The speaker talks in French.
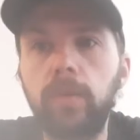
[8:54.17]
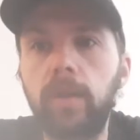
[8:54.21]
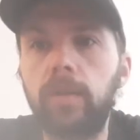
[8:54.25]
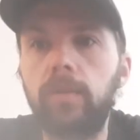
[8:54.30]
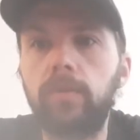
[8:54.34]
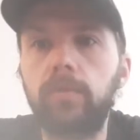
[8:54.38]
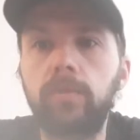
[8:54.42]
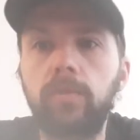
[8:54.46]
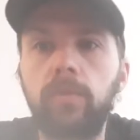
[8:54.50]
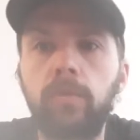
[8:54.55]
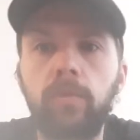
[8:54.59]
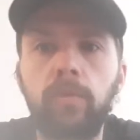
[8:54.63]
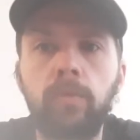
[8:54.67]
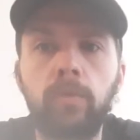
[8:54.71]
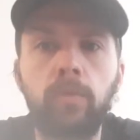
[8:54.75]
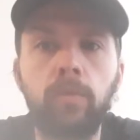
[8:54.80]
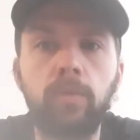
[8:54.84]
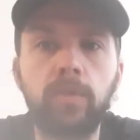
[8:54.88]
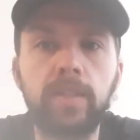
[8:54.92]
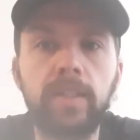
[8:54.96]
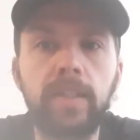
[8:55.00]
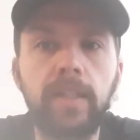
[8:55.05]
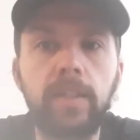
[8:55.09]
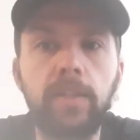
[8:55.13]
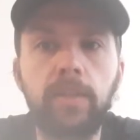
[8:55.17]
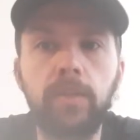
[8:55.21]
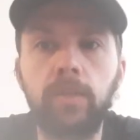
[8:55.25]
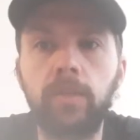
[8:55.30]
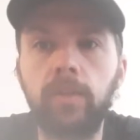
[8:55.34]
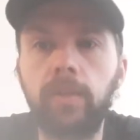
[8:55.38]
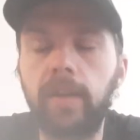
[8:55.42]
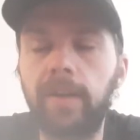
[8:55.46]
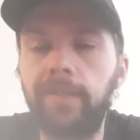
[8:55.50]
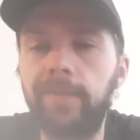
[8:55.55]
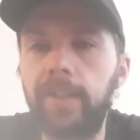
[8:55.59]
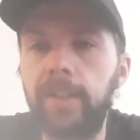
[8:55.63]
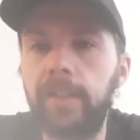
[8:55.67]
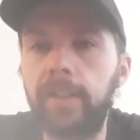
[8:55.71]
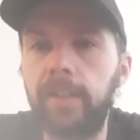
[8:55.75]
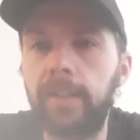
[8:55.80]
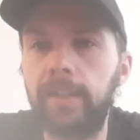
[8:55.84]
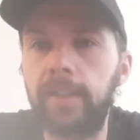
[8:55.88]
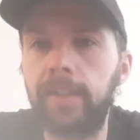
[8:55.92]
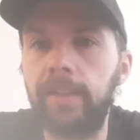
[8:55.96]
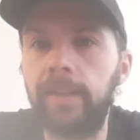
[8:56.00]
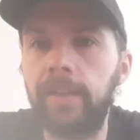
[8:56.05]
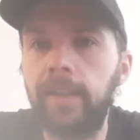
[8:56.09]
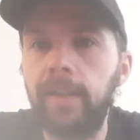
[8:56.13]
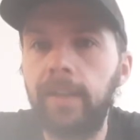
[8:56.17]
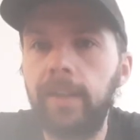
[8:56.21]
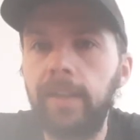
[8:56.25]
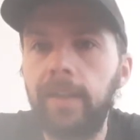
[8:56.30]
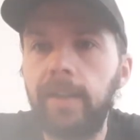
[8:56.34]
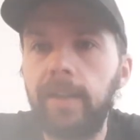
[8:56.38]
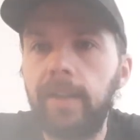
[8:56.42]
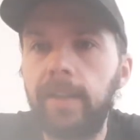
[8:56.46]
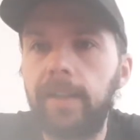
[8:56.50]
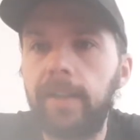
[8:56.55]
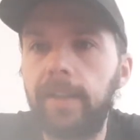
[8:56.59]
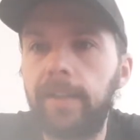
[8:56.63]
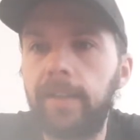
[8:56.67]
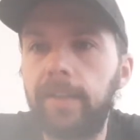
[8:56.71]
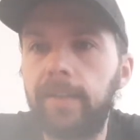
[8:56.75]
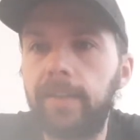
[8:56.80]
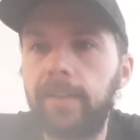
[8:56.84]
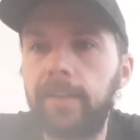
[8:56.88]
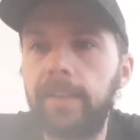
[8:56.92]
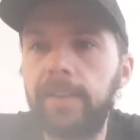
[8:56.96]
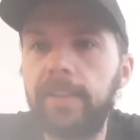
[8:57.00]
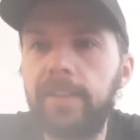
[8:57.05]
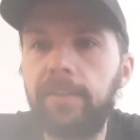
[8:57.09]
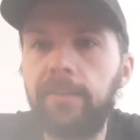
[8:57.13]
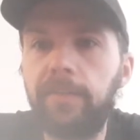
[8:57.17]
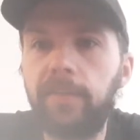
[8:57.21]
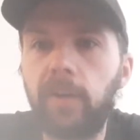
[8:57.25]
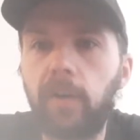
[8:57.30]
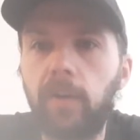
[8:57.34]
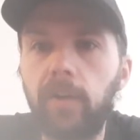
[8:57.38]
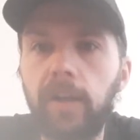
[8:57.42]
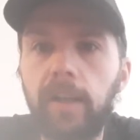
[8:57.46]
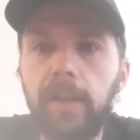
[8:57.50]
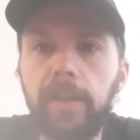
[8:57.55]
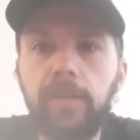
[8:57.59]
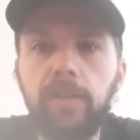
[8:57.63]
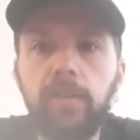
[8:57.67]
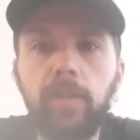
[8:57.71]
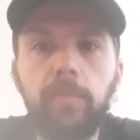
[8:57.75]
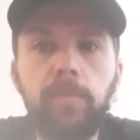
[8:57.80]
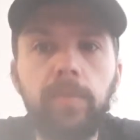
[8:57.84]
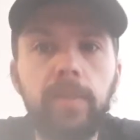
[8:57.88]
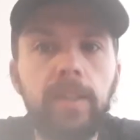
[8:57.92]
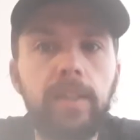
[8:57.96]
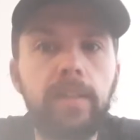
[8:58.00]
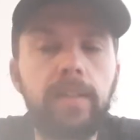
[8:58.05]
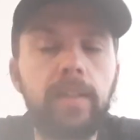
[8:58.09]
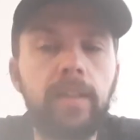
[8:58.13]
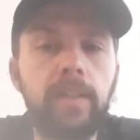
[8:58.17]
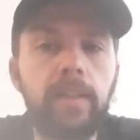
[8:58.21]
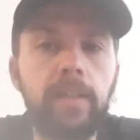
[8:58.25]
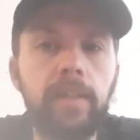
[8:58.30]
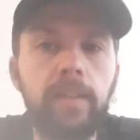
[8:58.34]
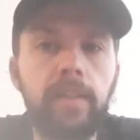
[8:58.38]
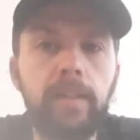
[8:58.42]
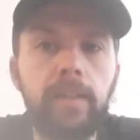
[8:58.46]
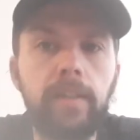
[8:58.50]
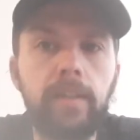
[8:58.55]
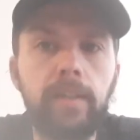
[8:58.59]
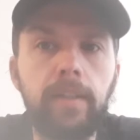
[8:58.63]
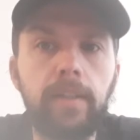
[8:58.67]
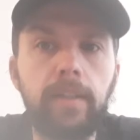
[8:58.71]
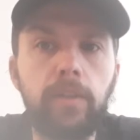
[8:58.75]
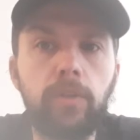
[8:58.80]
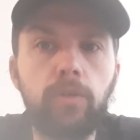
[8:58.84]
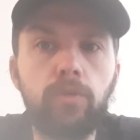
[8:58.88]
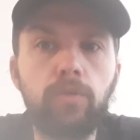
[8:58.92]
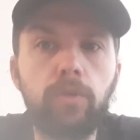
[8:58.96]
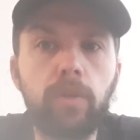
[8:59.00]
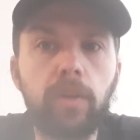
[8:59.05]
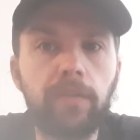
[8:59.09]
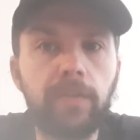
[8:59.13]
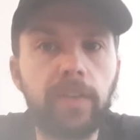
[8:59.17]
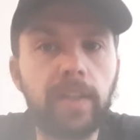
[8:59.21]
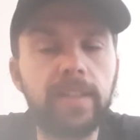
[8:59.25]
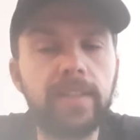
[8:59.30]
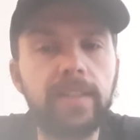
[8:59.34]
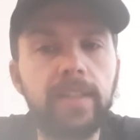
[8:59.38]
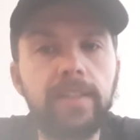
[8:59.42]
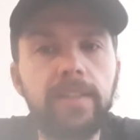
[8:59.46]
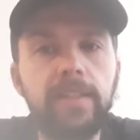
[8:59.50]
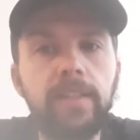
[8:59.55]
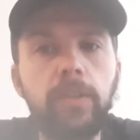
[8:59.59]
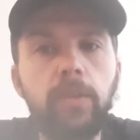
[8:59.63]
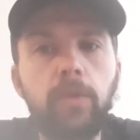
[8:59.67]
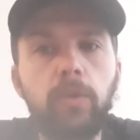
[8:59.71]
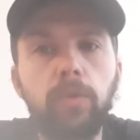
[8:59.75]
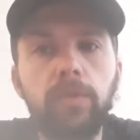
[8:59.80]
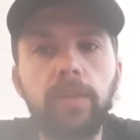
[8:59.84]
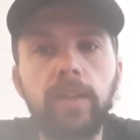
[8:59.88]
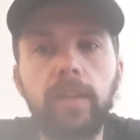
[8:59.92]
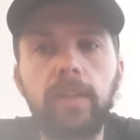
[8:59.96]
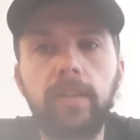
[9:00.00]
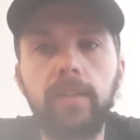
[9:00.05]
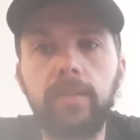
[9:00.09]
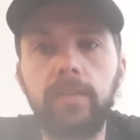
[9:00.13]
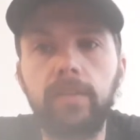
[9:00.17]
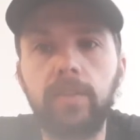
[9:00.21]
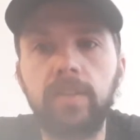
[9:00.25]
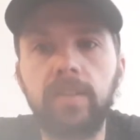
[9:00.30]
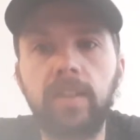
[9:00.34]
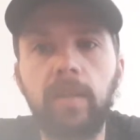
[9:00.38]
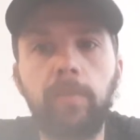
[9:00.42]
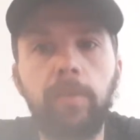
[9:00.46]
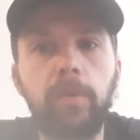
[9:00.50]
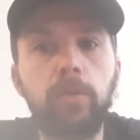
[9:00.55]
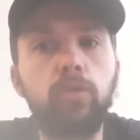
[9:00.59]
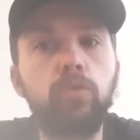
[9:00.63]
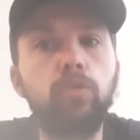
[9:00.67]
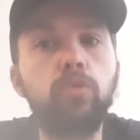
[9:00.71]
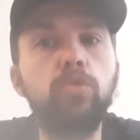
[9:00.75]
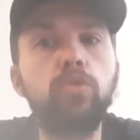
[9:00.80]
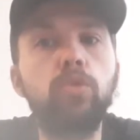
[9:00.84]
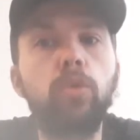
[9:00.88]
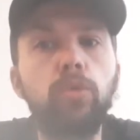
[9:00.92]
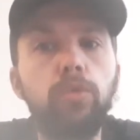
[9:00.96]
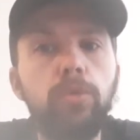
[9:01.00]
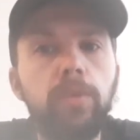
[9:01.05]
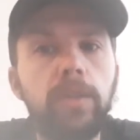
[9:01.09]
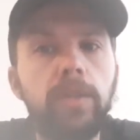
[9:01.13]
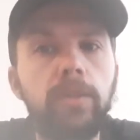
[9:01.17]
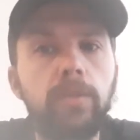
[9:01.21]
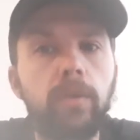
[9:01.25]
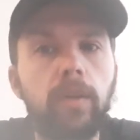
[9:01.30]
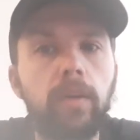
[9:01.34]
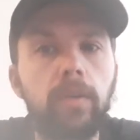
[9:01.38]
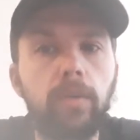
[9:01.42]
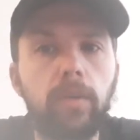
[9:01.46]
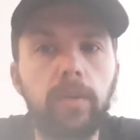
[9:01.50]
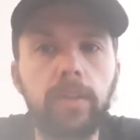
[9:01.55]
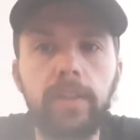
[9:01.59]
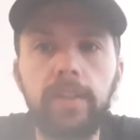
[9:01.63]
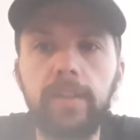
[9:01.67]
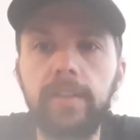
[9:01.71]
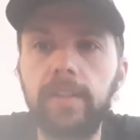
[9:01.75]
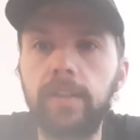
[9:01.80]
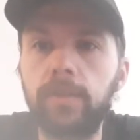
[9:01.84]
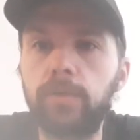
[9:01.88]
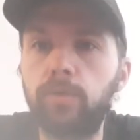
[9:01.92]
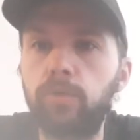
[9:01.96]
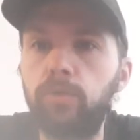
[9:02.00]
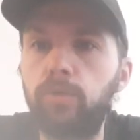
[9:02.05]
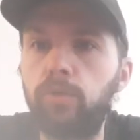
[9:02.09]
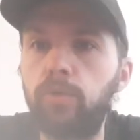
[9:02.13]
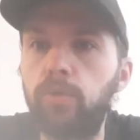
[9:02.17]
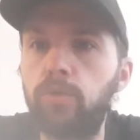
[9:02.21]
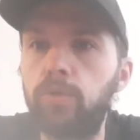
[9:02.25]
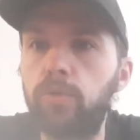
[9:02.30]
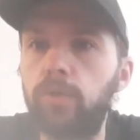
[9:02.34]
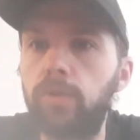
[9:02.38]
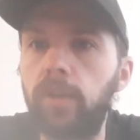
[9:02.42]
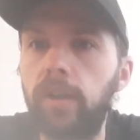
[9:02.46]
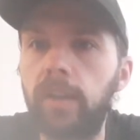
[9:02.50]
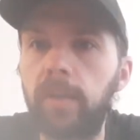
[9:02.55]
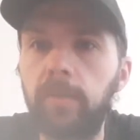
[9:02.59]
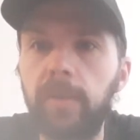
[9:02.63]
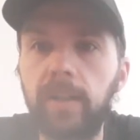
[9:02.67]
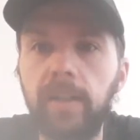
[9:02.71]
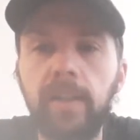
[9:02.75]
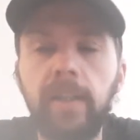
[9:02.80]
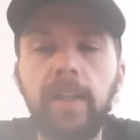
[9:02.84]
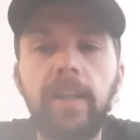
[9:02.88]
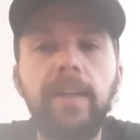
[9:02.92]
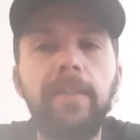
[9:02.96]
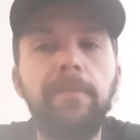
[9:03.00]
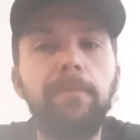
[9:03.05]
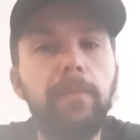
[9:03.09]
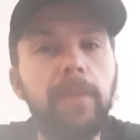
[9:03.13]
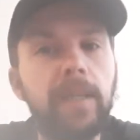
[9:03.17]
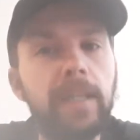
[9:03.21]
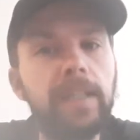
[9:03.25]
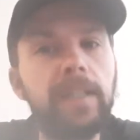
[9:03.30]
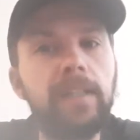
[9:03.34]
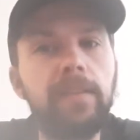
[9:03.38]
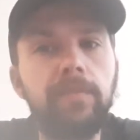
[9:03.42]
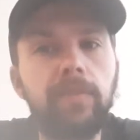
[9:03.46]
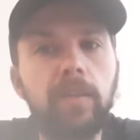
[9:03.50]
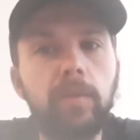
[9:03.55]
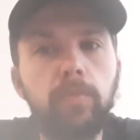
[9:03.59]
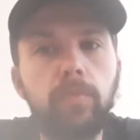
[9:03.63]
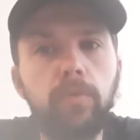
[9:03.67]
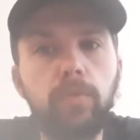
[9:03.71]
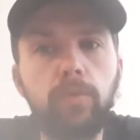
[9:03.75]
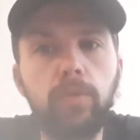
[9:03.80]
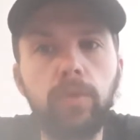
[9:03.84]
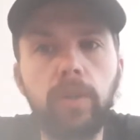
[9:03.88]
Hein. on, sait qu'avec les, les, différents line-up et les, joueurs versatiles qu'on a, ce ne sera pas toujours lui qui aura l'organisation du jeu dans les mains, mais il va beaucoup